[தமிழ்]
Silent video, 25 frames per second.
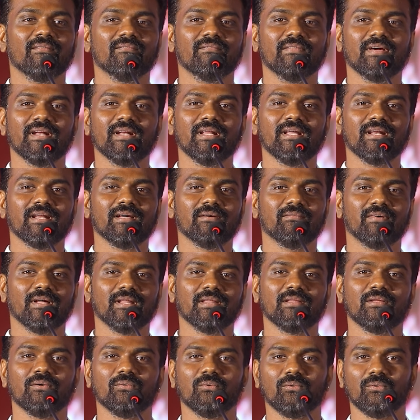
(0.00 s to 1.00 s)
வெளியில்
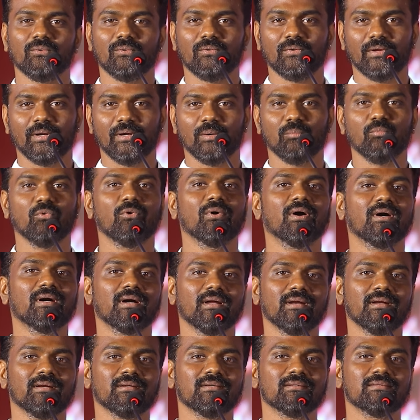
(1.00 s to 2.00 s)
வந்த உங்களுடைய
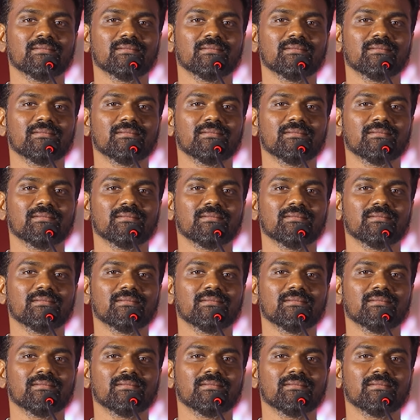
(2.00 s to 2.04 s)
முகங்கள்